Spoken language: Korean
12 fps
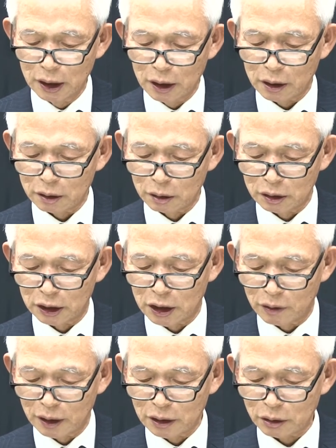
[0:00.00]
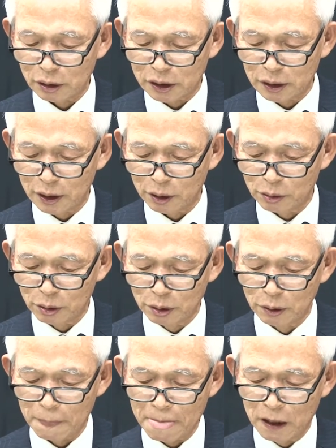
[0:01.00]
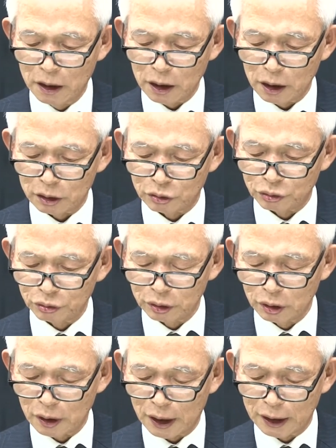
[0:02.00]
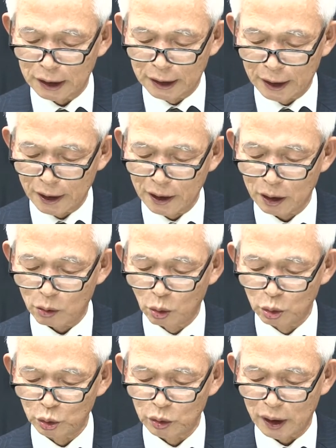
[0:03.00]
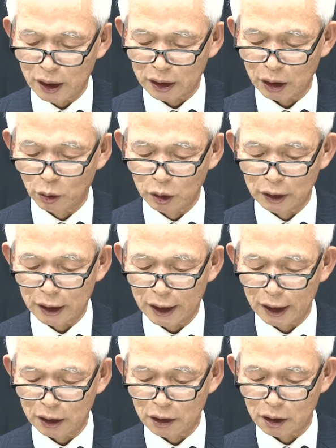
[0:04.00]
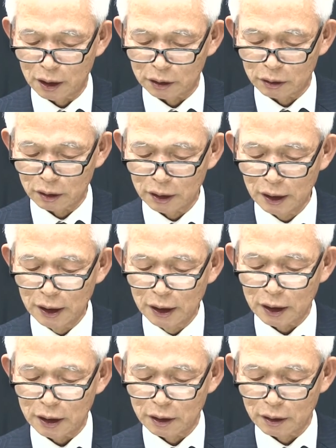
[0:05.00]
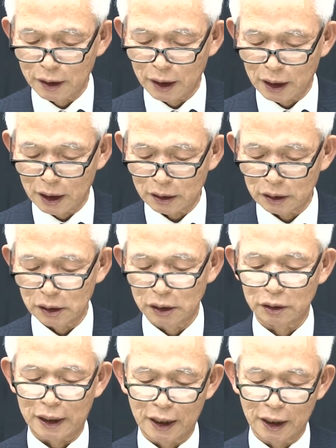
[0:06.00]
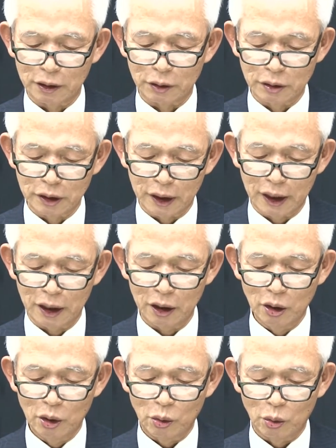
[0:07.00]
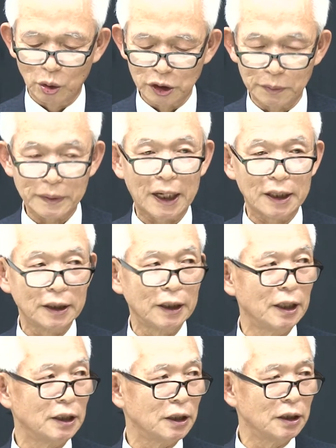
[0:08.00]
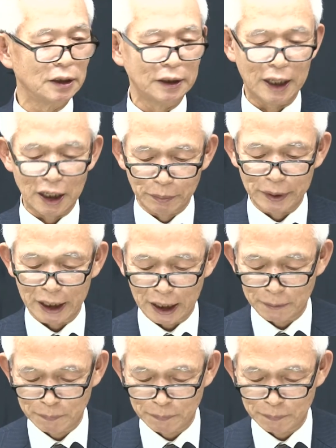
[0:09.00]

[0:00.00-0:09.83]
그런 기관이 설치됐고 어, 충렬왕이 이해에 공주와 함께 원나라에 들어갔던 그런 해가 그 안양 선생의 54세 되시던 때입니다.